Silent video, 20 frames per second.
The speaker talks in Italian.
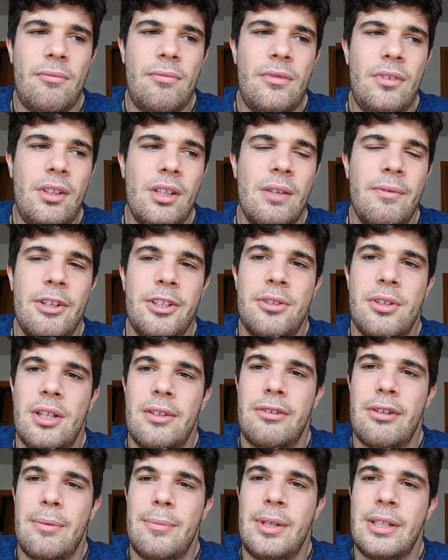avete una
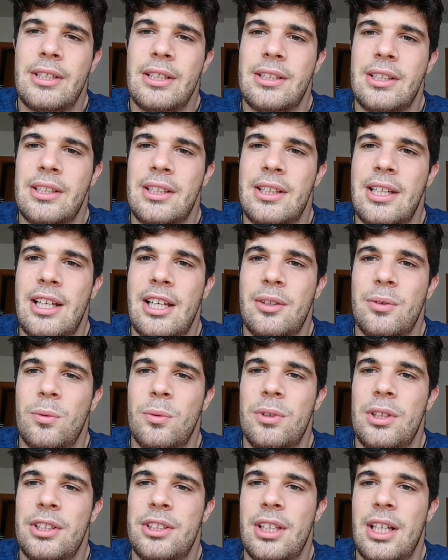famiglia, se siete degli
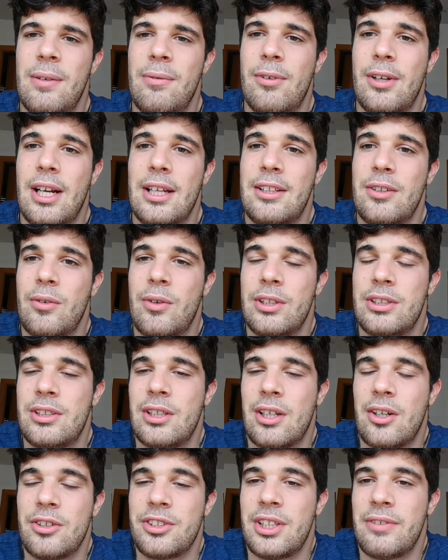adulti, se lavorate, questa
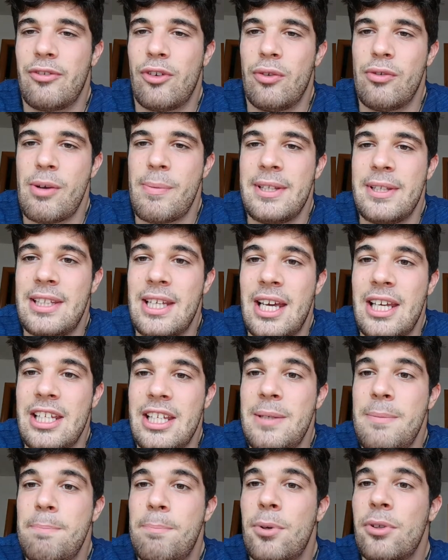cosa è ovviamente
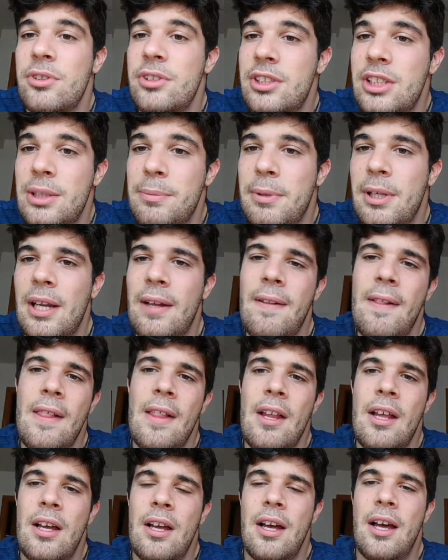impossibile,
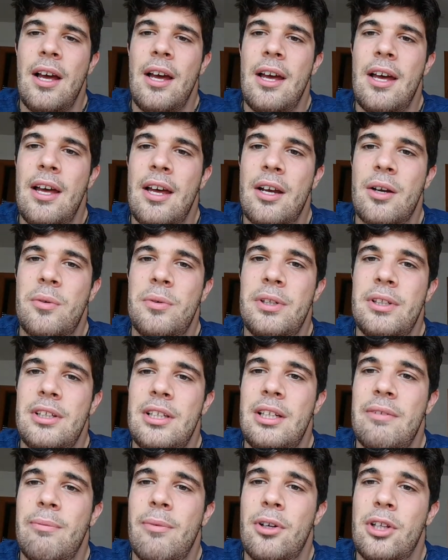eh, quindi
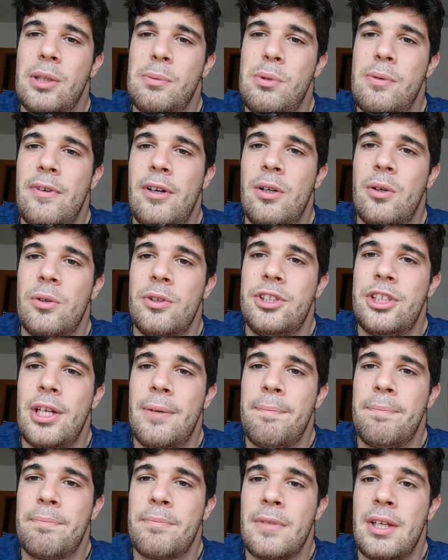il modo più
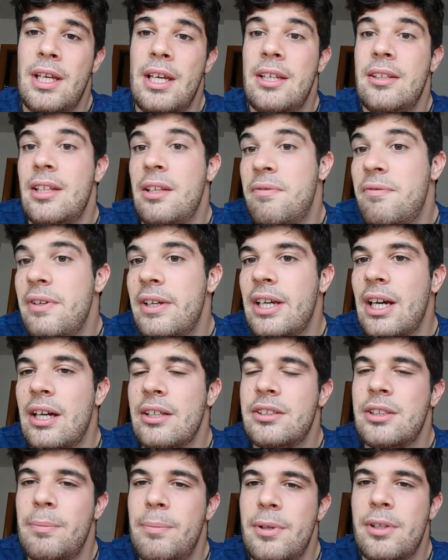veloce ed
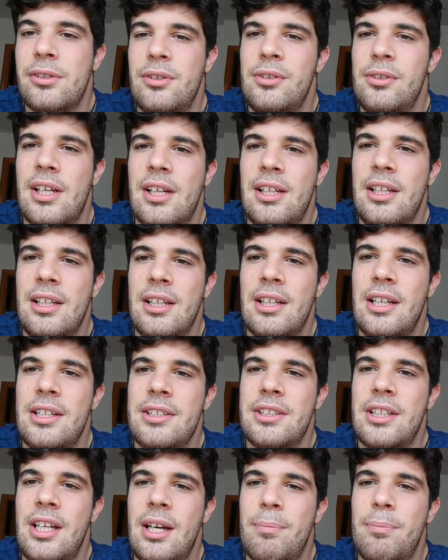efficace per studiare
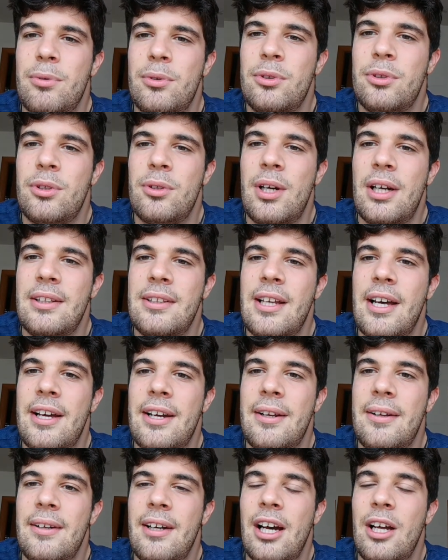l'inglese è appunto
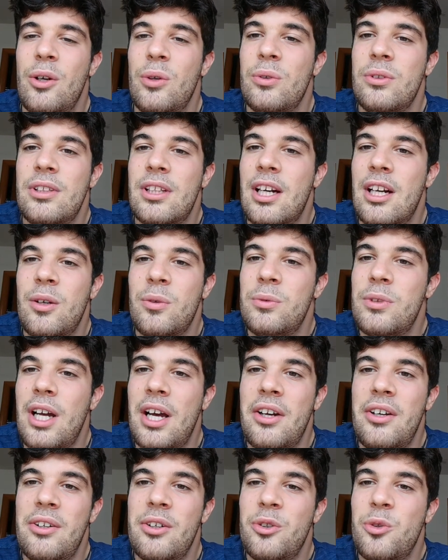andare a Londra un
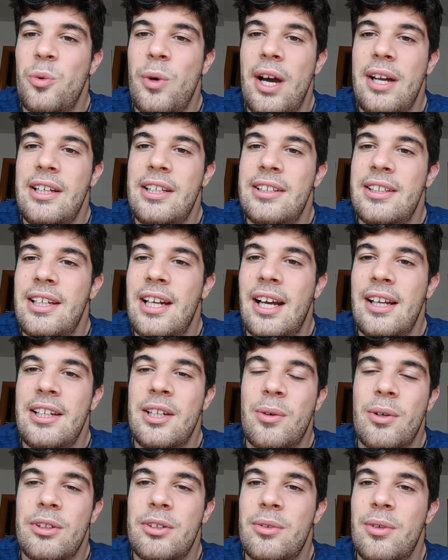anno, due anni, tre anni,
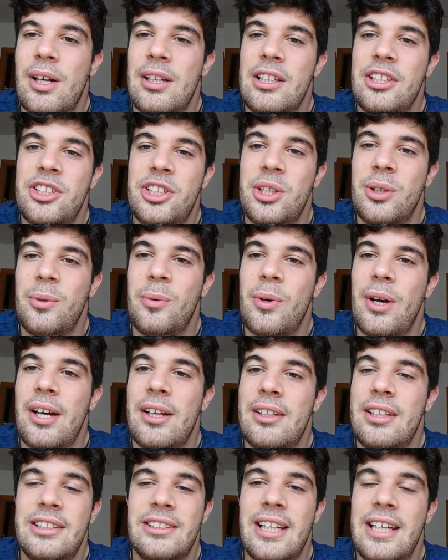quattro anni, cinque
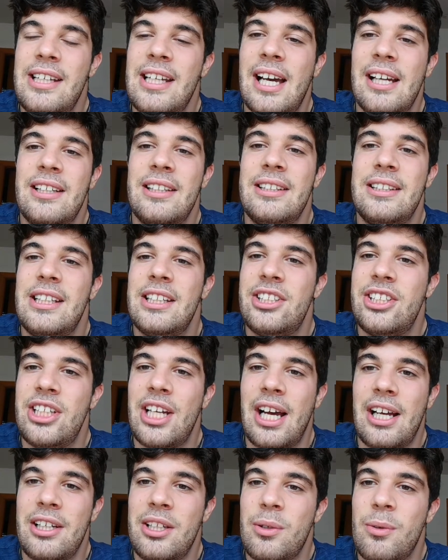anni, sei anni, dieci
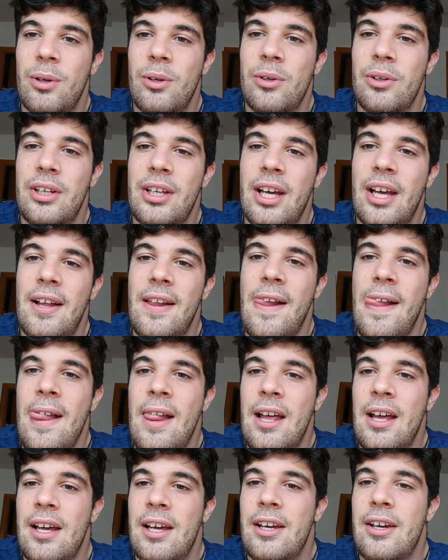anni, quello che è.
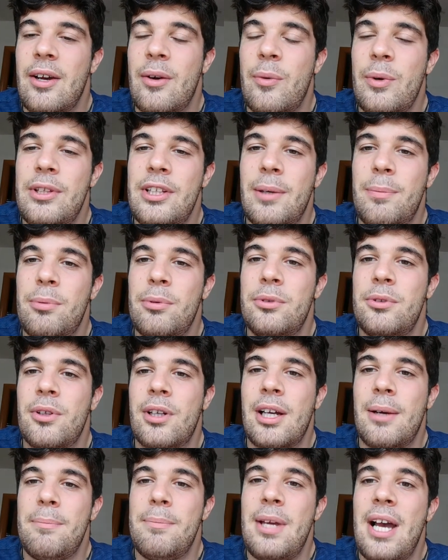E quindi appunto
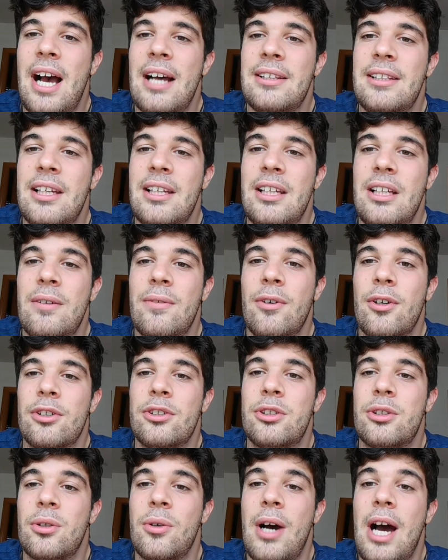cambiate il
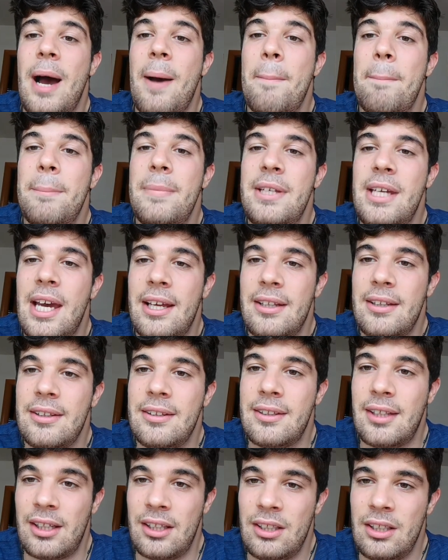vostro
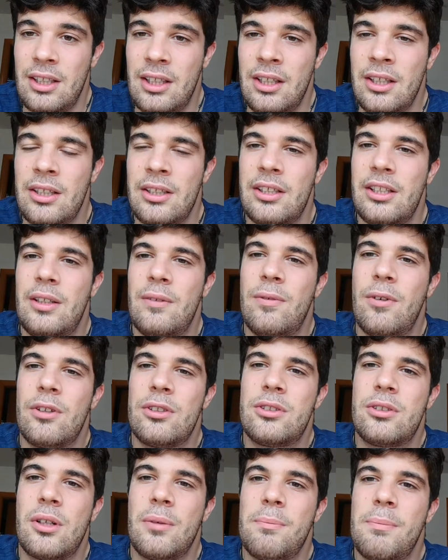ambiente, il
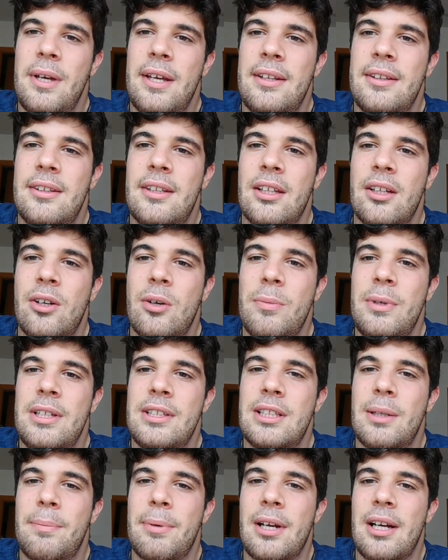vostro ambiente
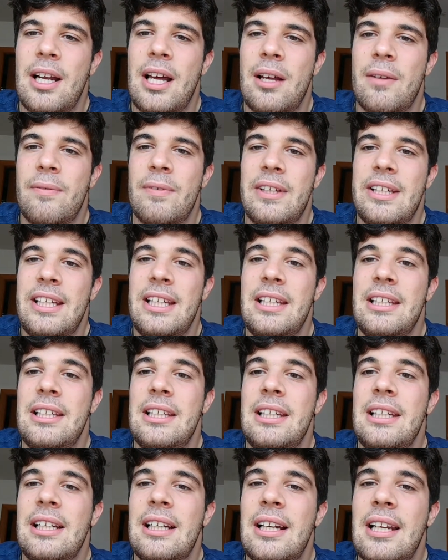comincia a parlarvi in
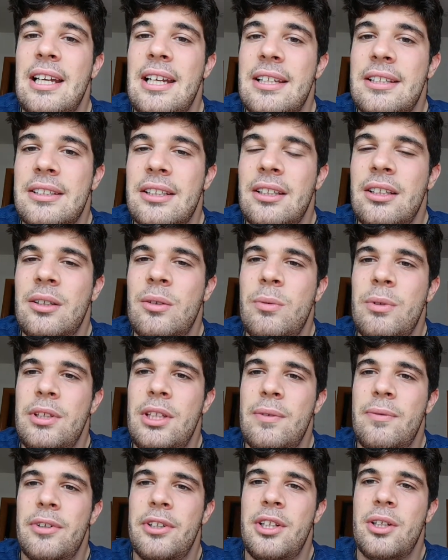inglese, quindi
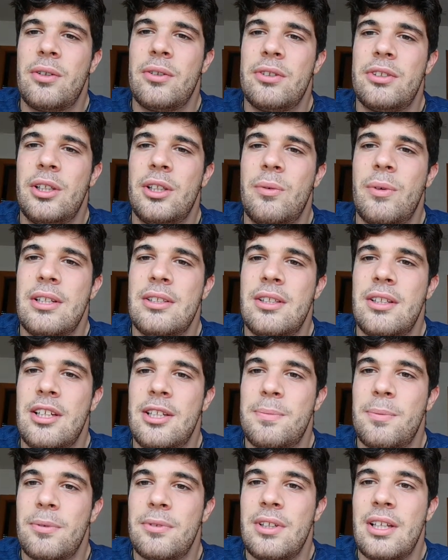voi di conseguenza
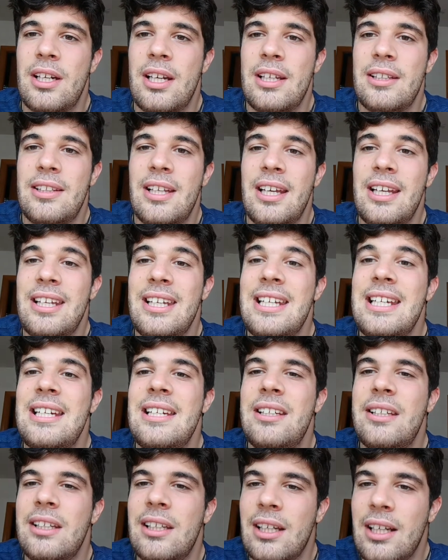risponderete
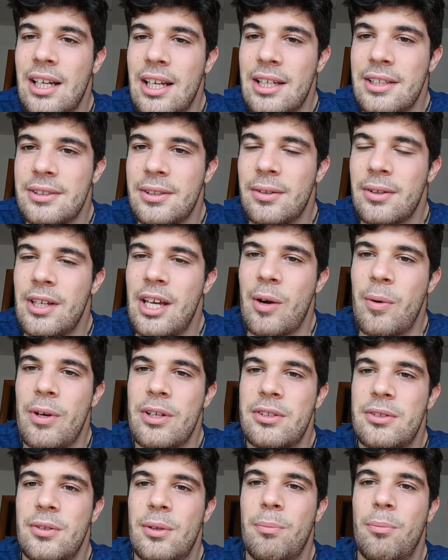in inglese, ok?
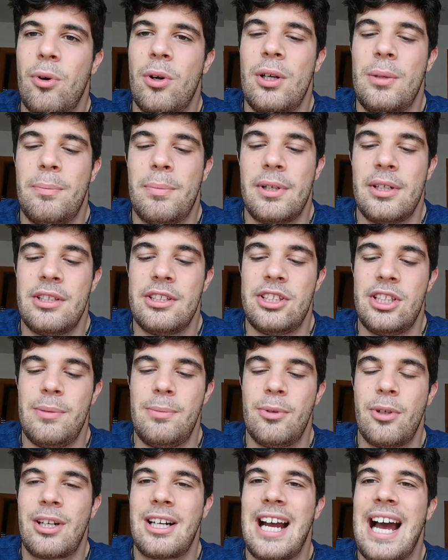Questo è un po' il
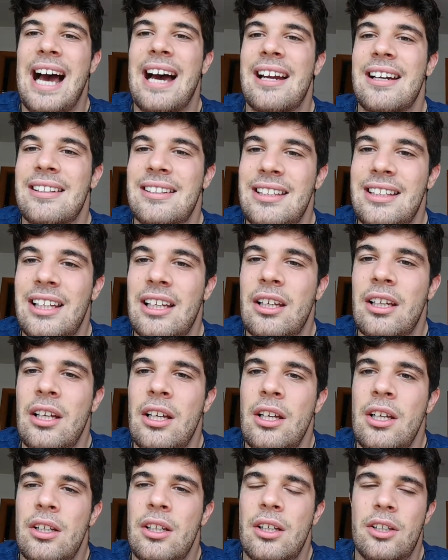principio cardine
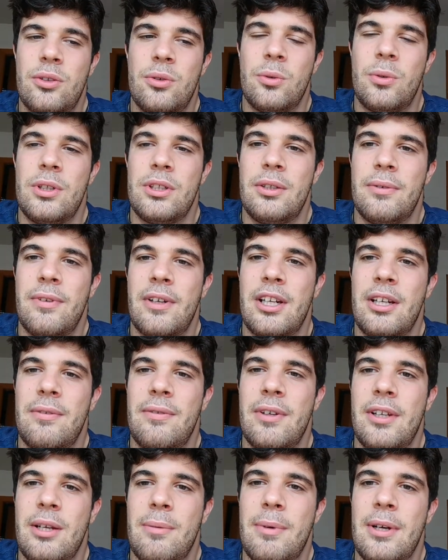su cui si fa
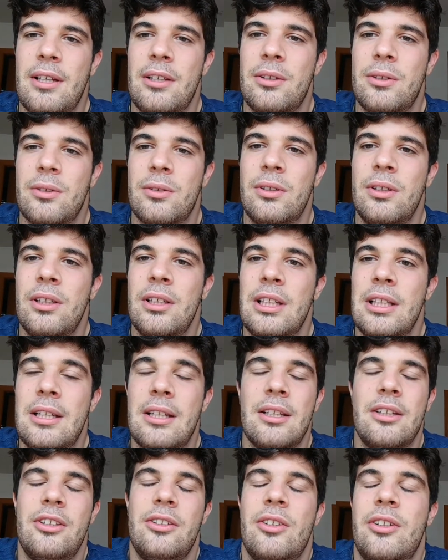riferimento,
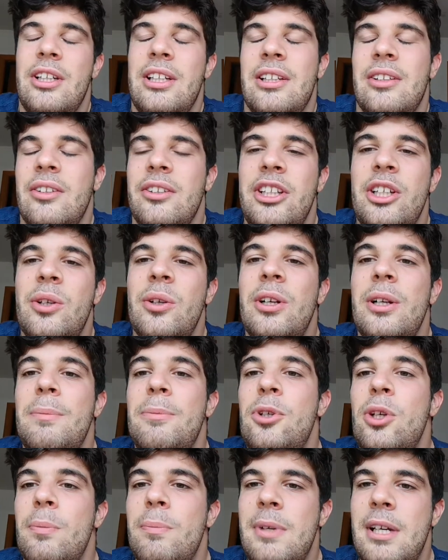il, non, non dico il
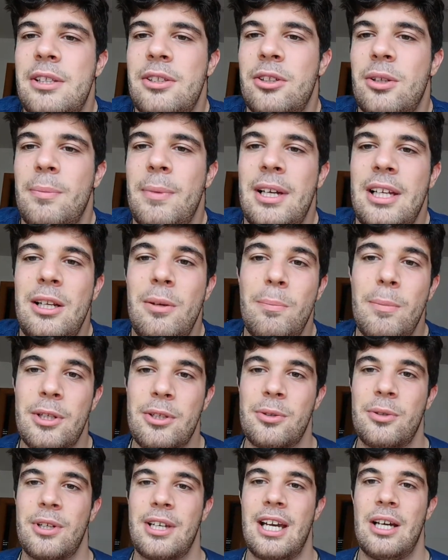mio metodo, ma il
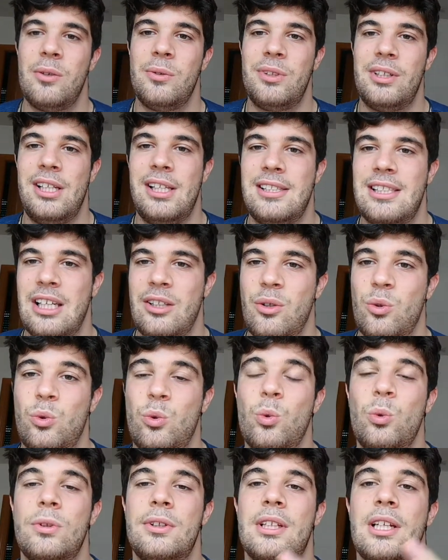metodo che hanno utilizzato
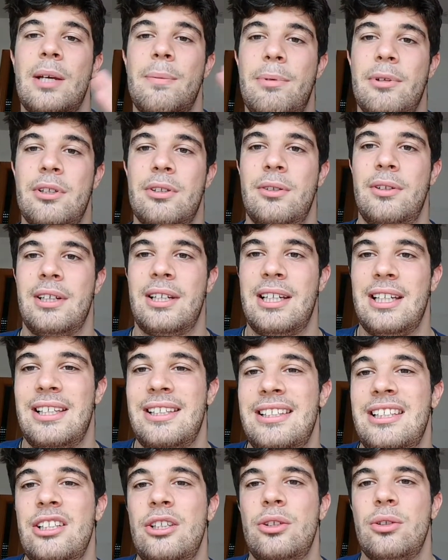tutte le persone che
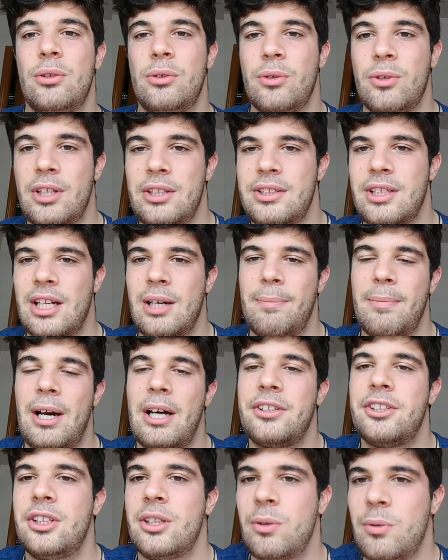si sono rese
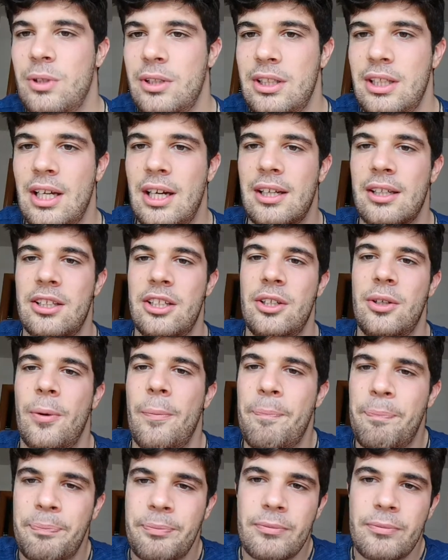capaci, quindi anch'io.